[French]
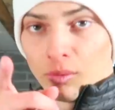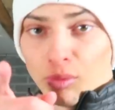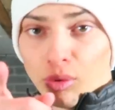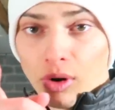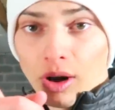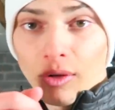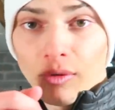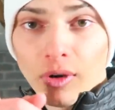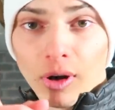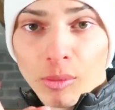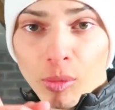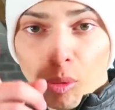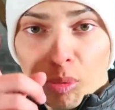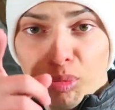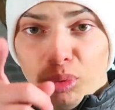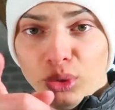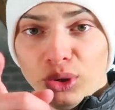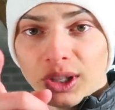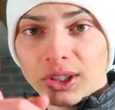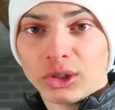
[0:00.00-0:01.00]
pour avoir mon
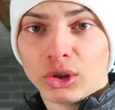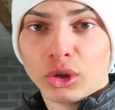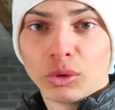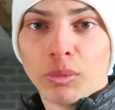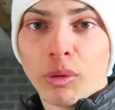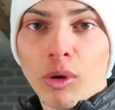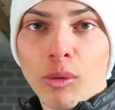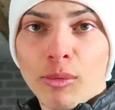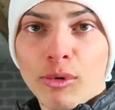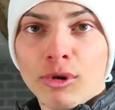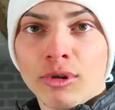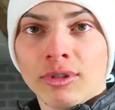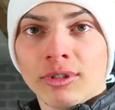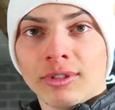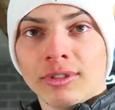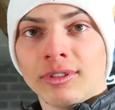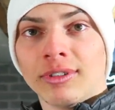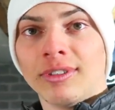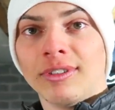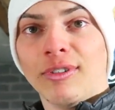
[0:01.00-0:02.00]
putain de code promo.
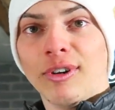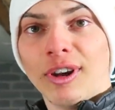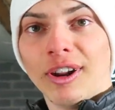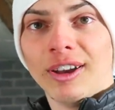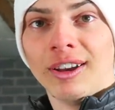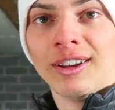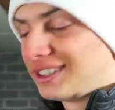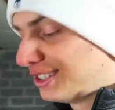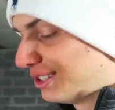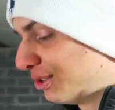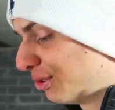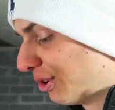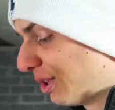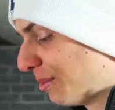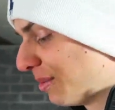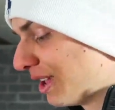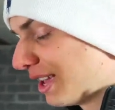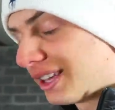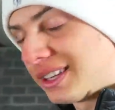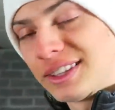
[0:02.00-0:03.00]
Voilà. Sinon les
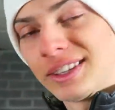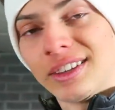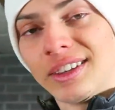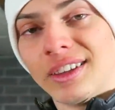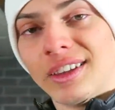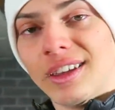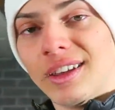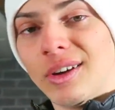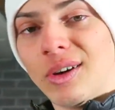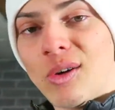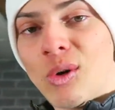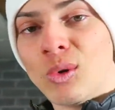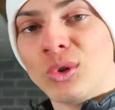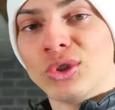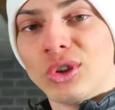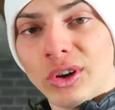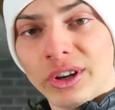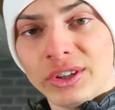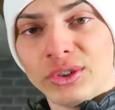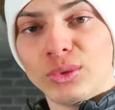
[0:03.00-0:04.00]
mecs, on
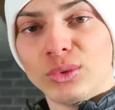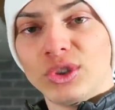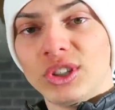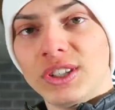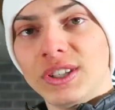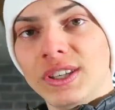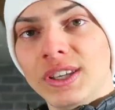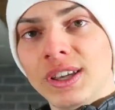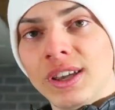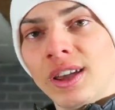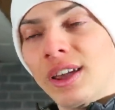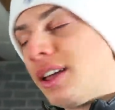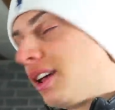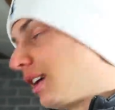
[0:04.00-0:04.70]
sort les outils,